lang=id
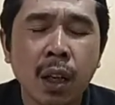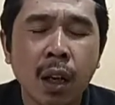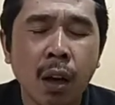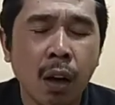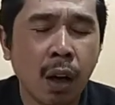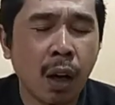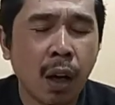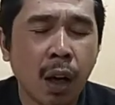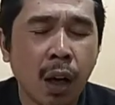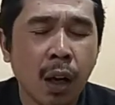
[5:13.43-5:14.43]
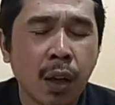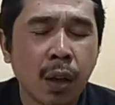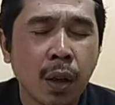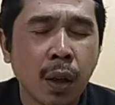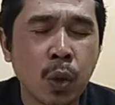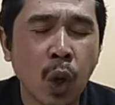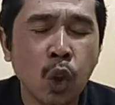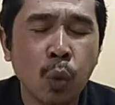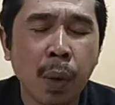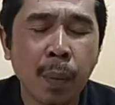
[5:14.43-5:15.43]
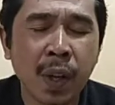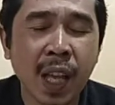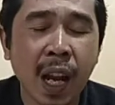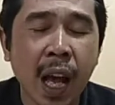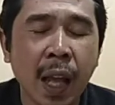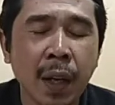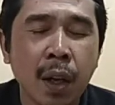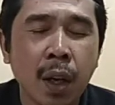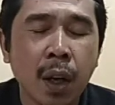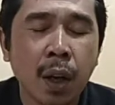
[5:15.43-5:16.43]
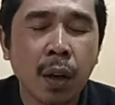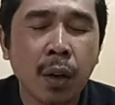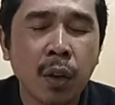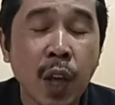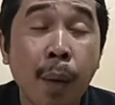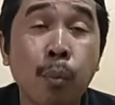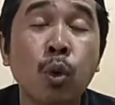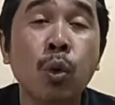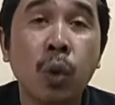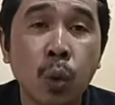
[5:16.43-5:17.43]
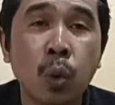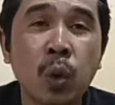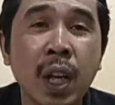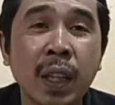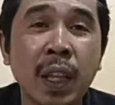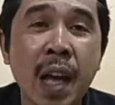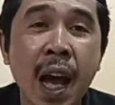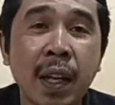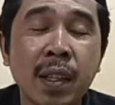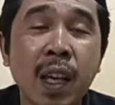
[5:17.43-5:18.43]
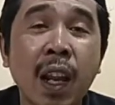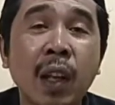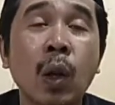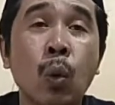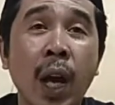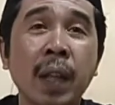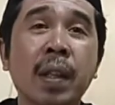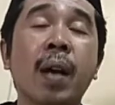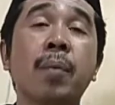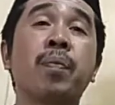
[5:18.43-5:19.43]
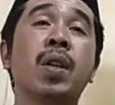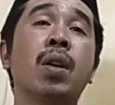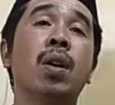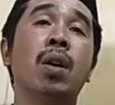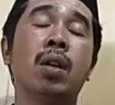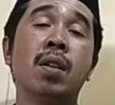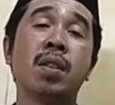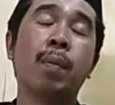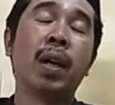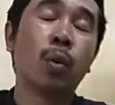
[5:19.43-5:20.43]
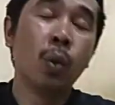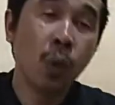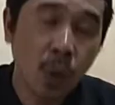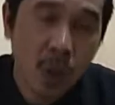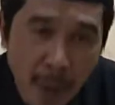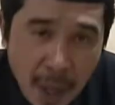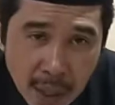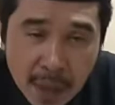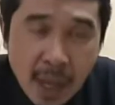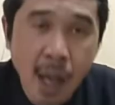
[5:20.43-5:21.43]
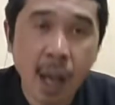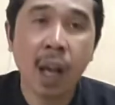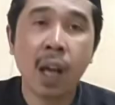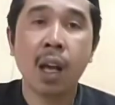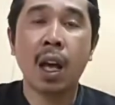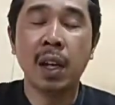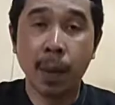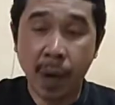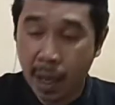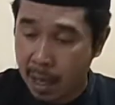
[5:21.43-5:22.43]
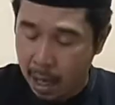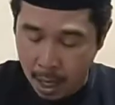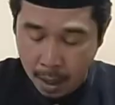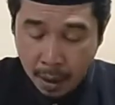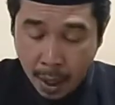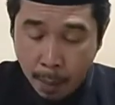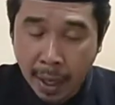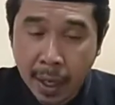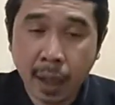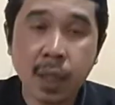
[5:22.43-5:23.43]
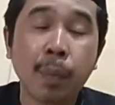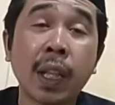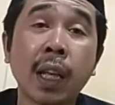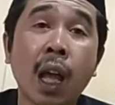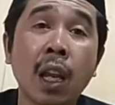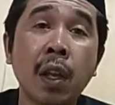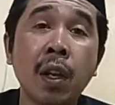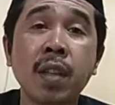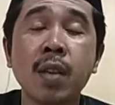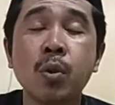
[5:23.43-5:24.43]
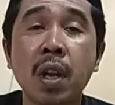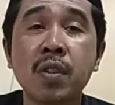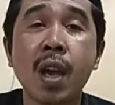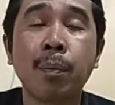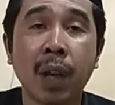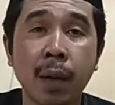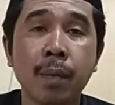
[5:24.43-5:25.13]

uh, sesuatu permasalahan yang buntu yang tidak ada jalan keluarnya. Sahabatku, dimana saja Anda berada, pada kesempatan kali ini saya sudah siapkan